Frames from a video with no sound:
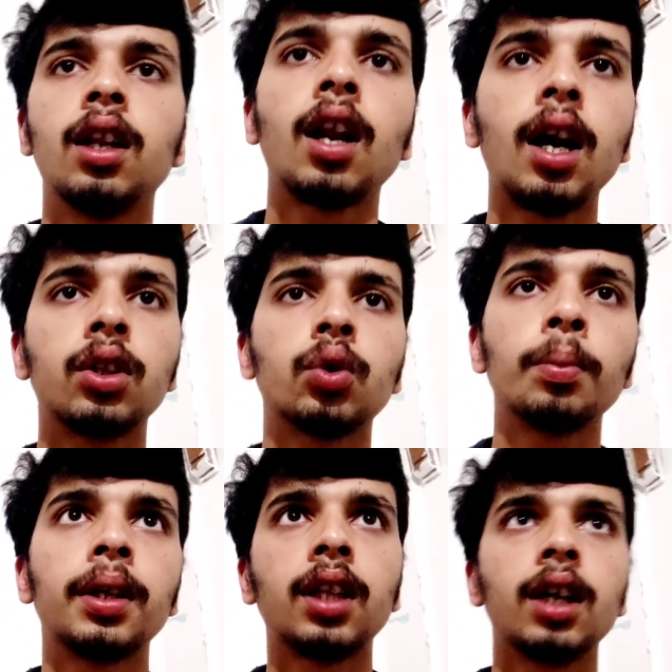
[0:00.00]
रात को
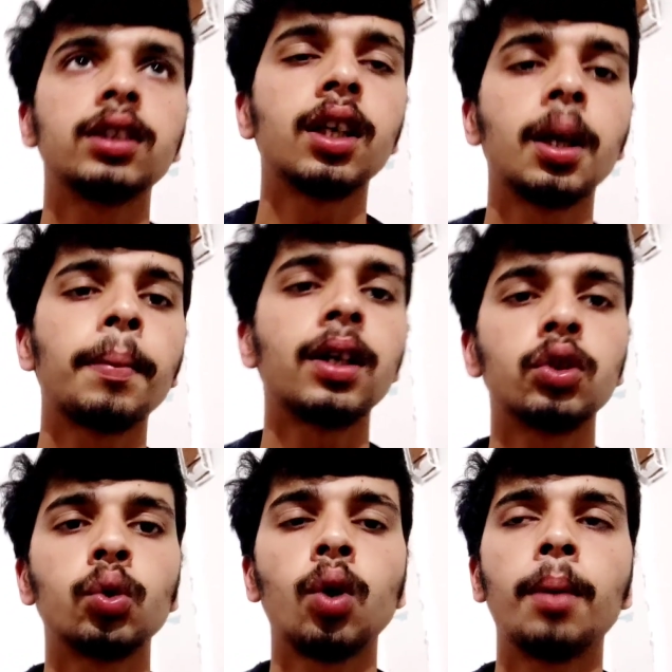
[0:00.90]
मैं था सर के पास
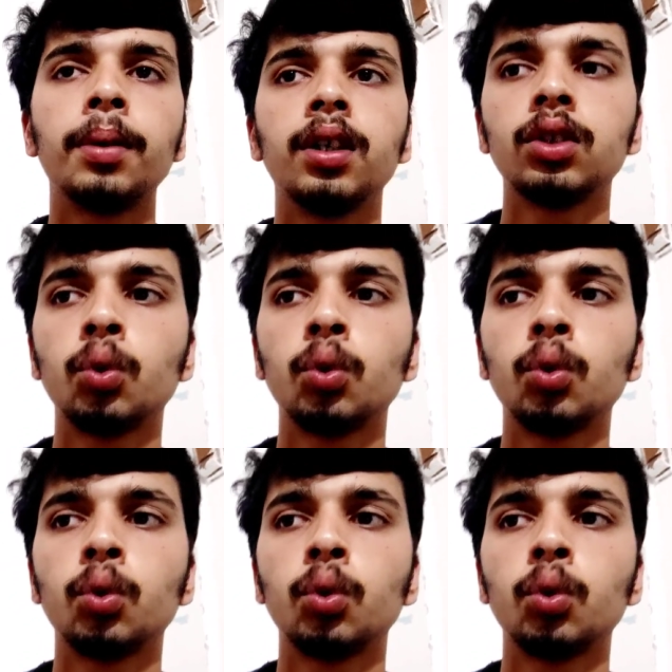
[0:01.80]
तो अभी